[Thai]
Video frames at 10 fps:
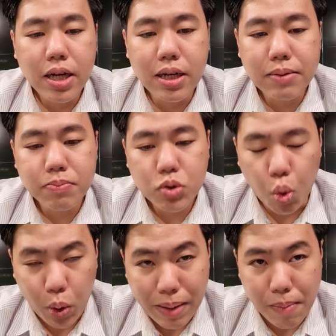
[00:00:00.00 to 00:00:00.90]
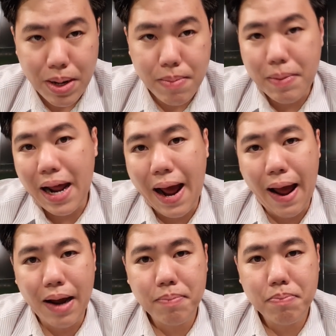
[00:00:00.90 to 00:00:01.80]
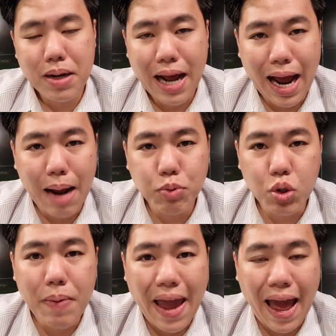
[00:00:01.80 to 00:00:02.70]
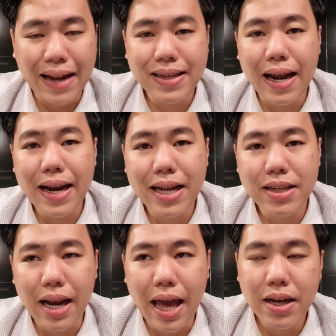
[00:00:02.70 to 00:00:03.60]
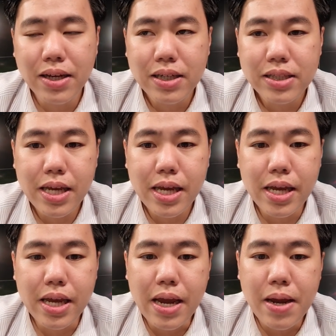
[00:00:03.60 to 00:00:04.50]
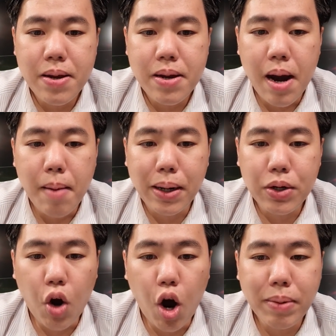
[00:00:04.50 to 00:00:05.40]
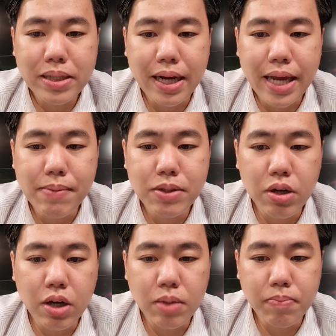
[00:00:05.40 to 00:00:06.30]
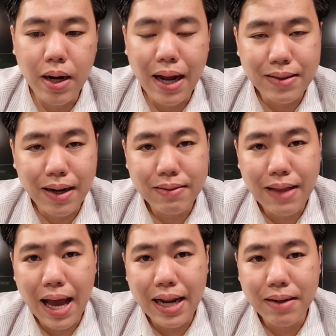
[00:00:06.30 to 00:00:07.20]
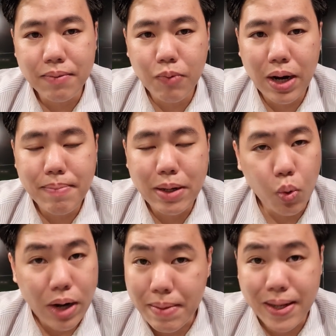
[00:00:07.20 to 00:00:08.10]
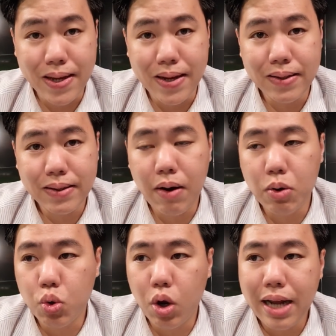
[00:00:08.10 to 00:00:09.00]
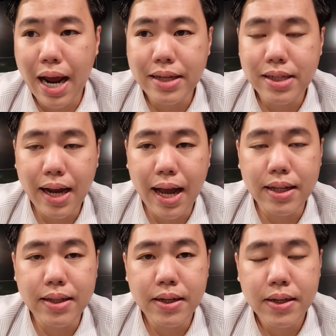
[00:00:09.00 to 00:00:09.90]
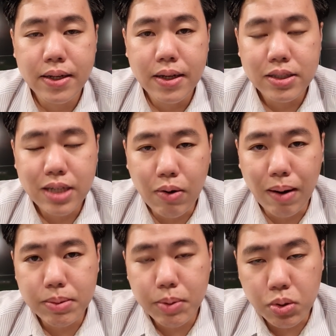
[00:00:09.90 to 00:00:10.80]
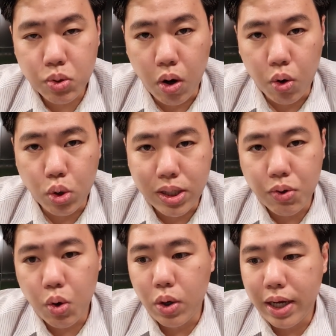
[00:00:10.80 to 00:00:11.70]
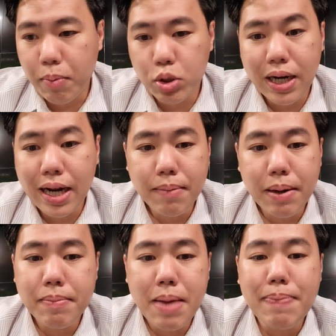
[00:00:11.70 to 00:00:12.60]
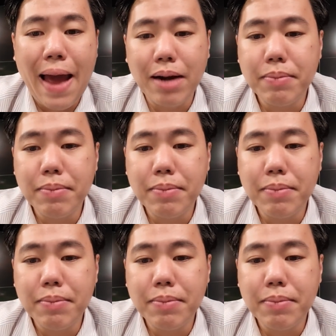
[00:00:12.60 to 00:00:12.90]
คือตัวผู้เล่นมันไม่ได้มีปัญหาปัญหามันอยู่ที่แผนการเล่นเนี่ยแหละที่มันรอดมาจากเกมที่เจอกับสเปอร์ และอัตแลนตาเนี่ยวันนั้นแมนยูก็เล่นไม่ดี แต่เอาตัวรอดได้จากการใช้ความสามารถเฉพาะตัวของโรนัลโดนะครับเพราะฉะนั้นเนี่ยไม่แปลก